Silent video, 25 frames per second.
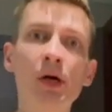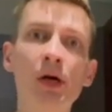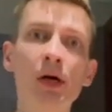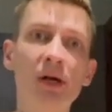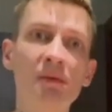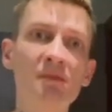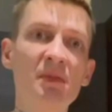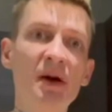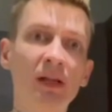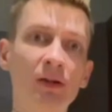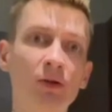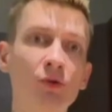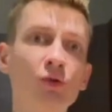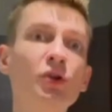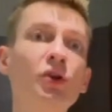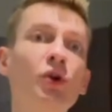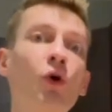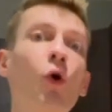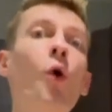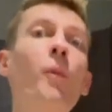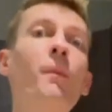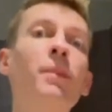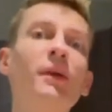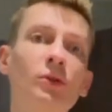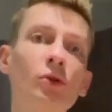ребята, у них
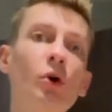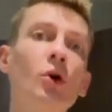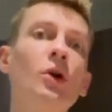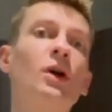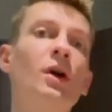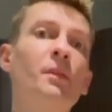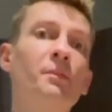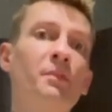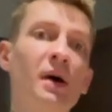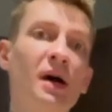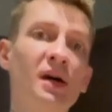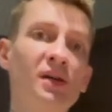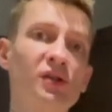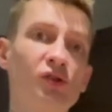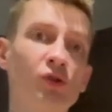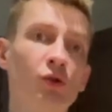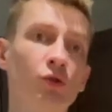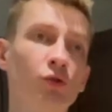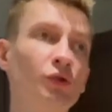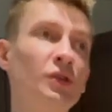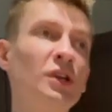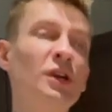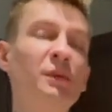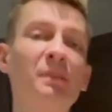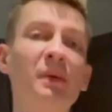опыт только по
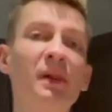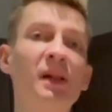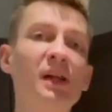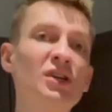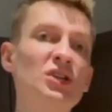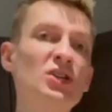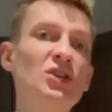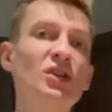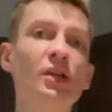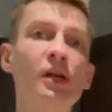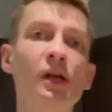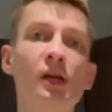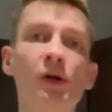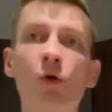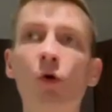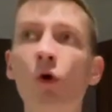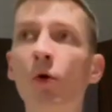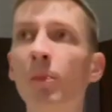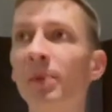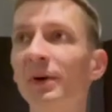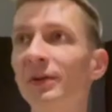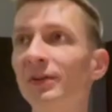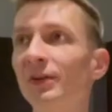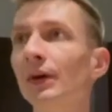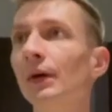озону, у них положительный
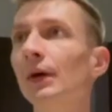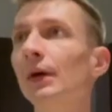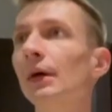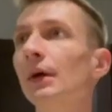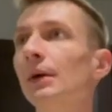опыт